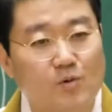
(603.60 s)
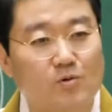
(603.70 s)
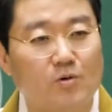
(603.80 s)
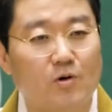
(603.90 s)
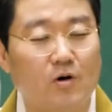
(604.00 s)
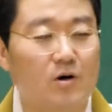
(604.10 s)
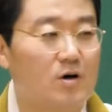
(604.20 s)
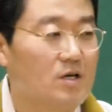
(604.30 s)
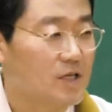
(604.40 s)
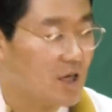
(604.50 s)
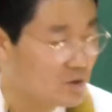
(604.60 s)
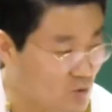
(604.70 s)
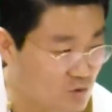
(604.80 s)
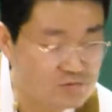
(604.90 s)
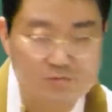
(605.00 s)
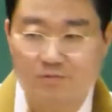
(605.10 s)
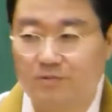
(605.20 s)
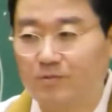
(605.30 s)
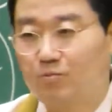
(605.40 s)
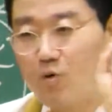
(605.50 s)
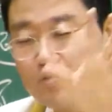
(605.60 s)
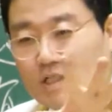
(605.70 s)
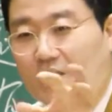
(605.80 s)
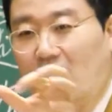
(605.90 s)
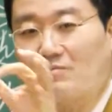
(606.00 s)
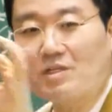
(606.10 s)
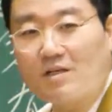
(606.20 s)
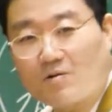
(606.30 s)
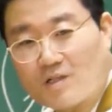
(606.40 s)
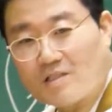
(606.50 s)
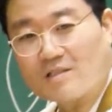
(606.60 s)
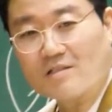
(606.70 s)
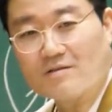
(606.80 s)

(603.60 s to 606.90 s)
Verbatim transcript: 모르고 계속 보을 찾아 삼천리 하고 다니는